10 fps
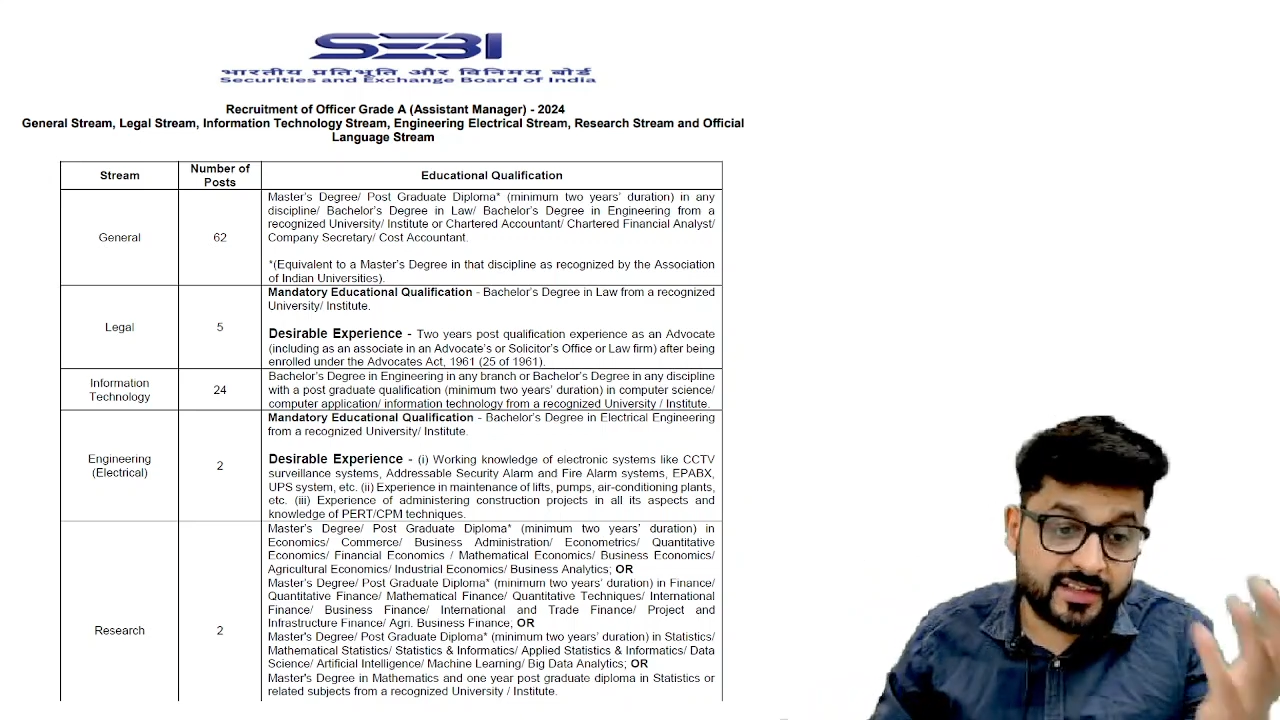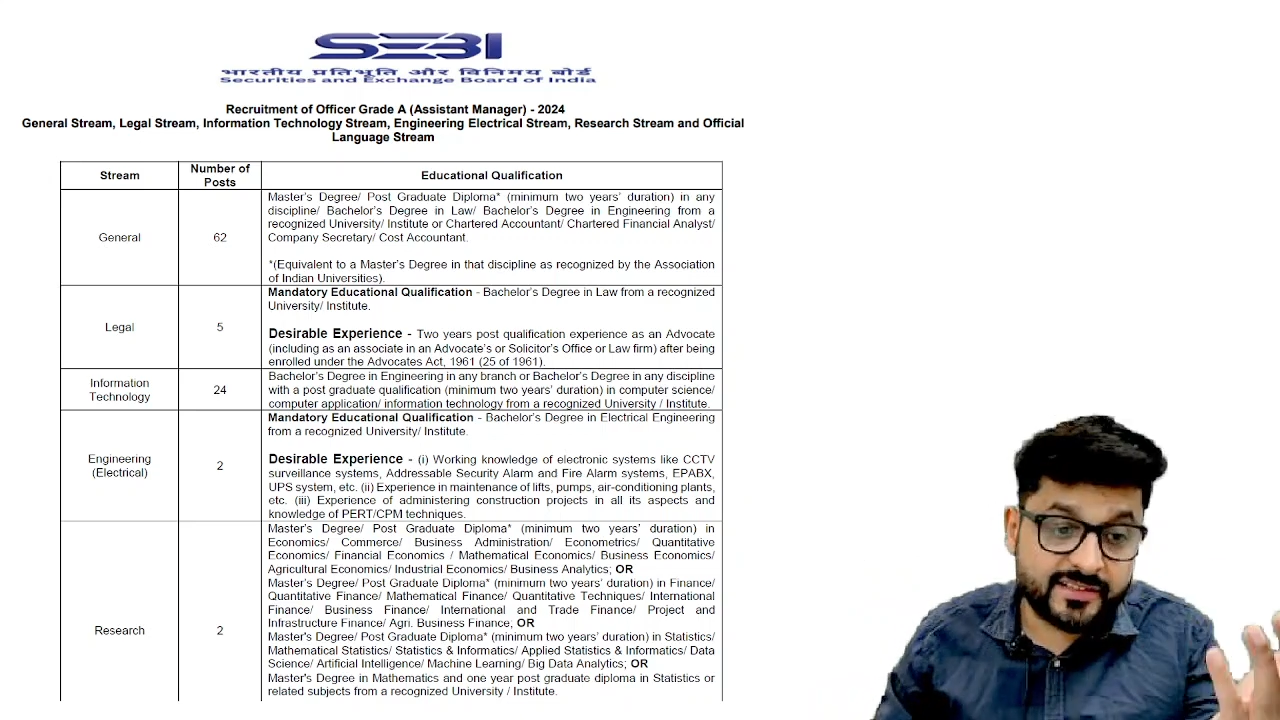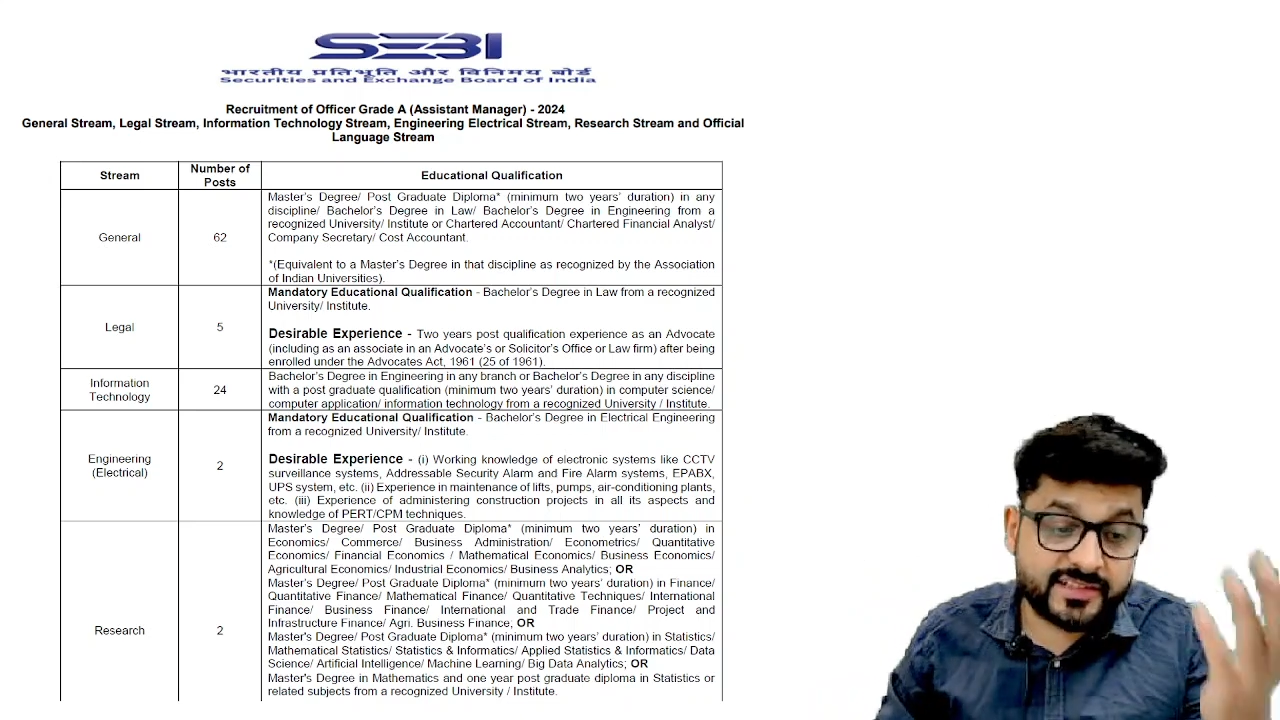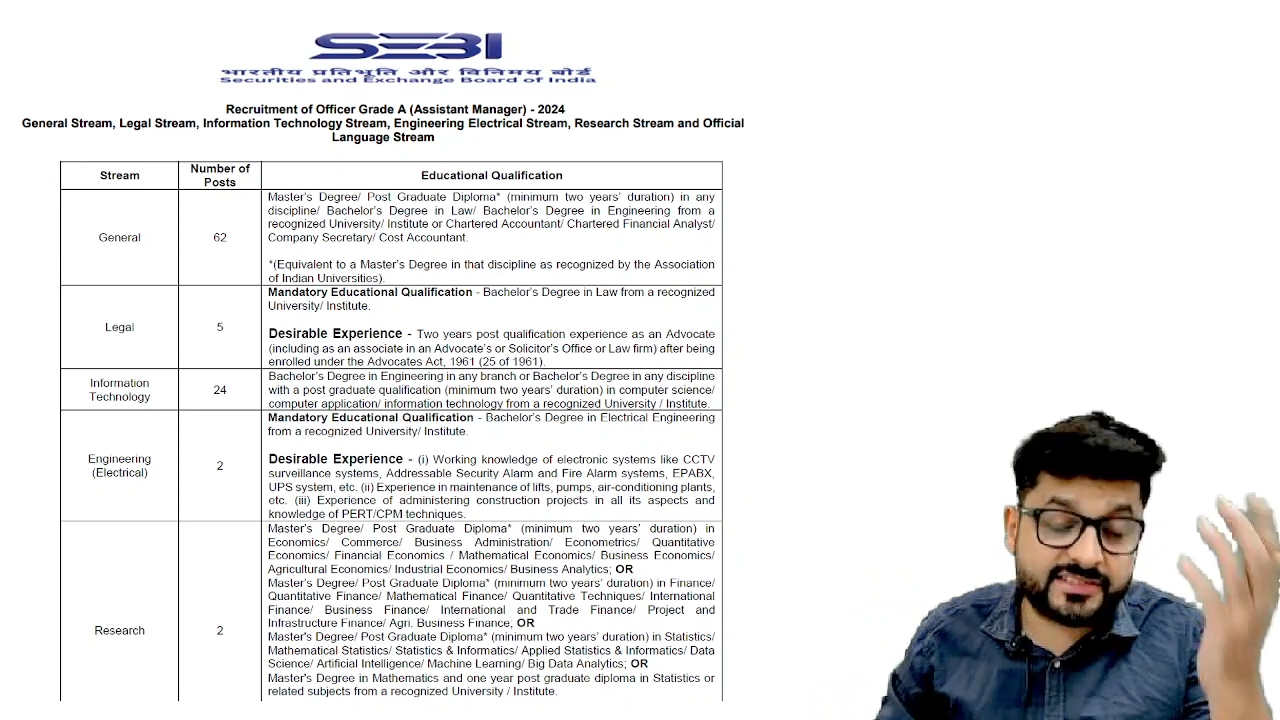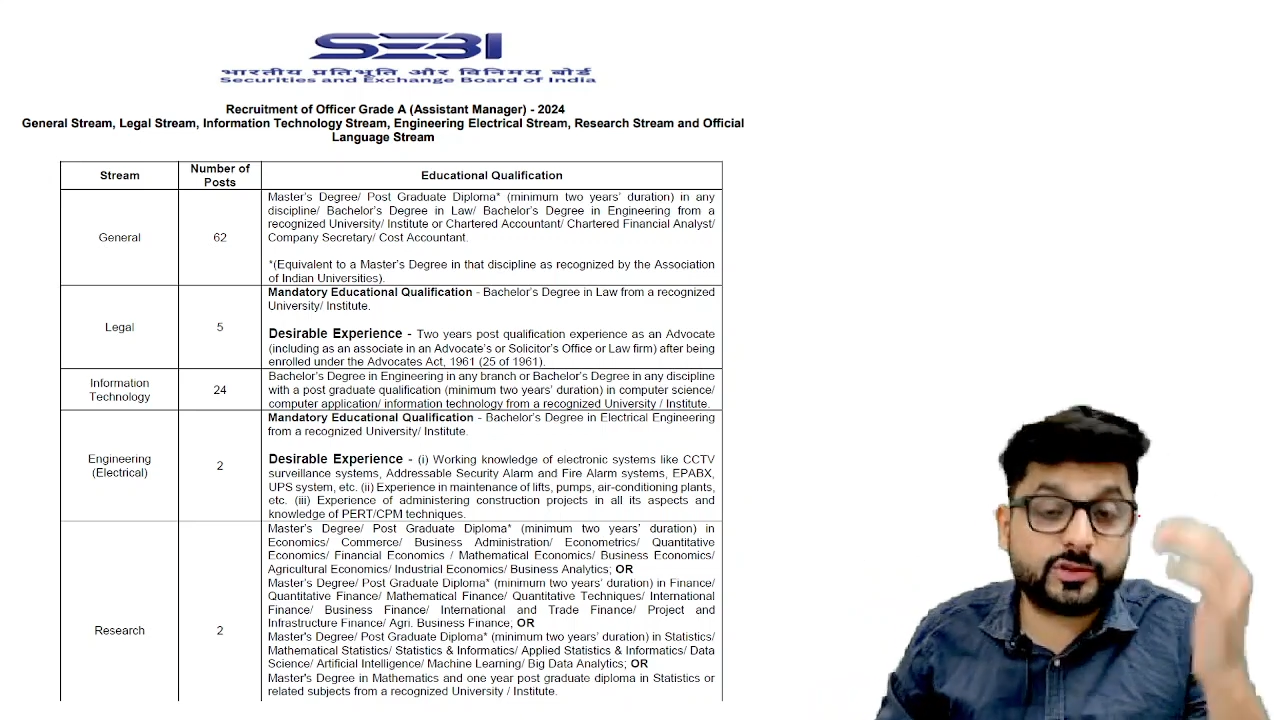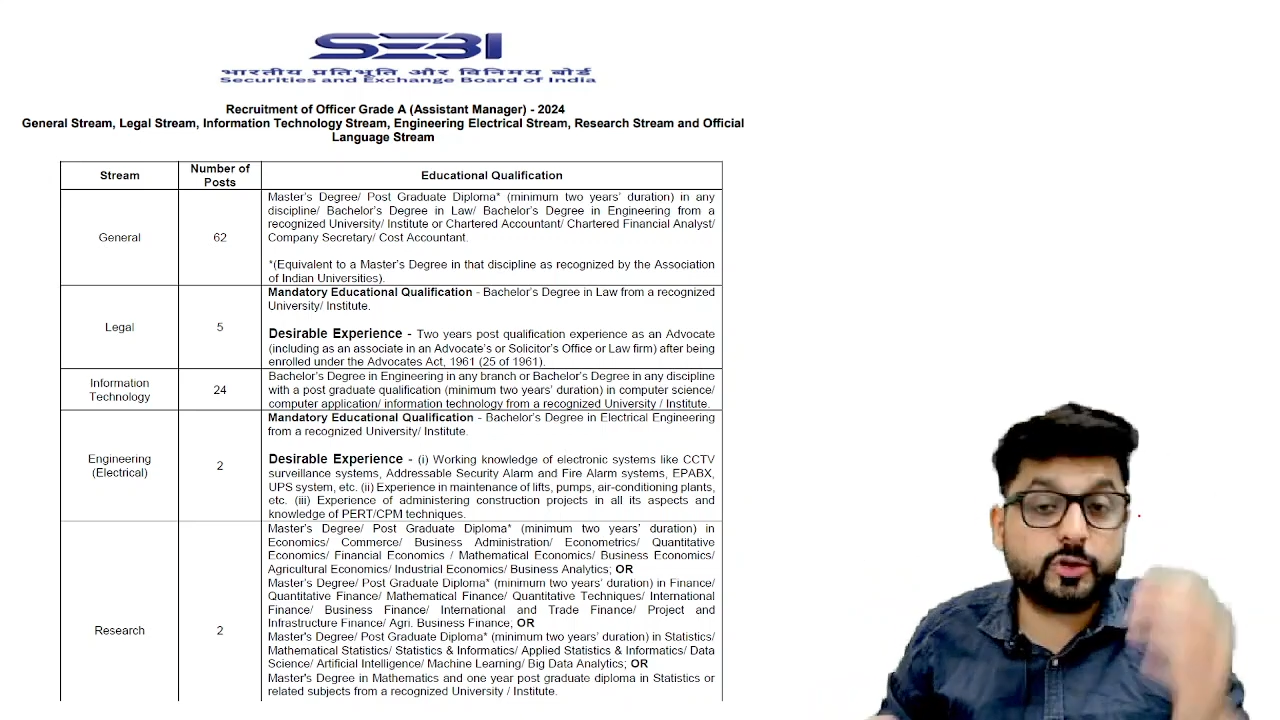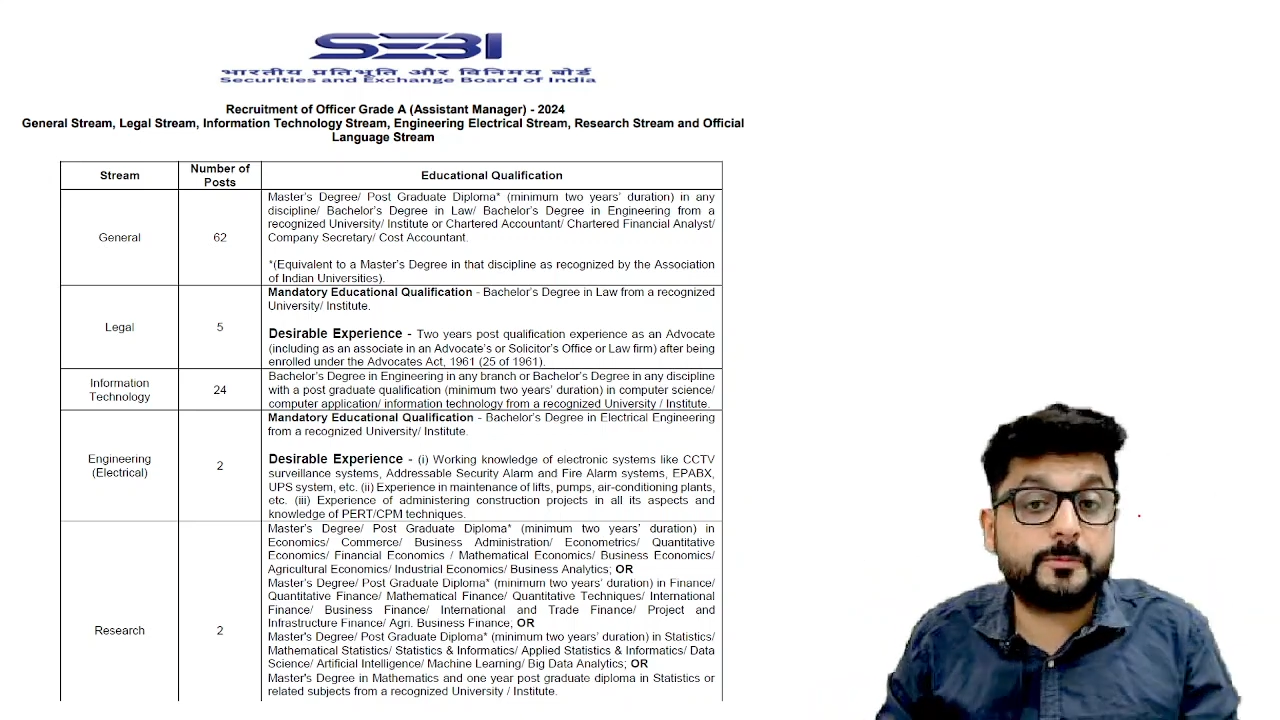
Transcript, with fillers: 62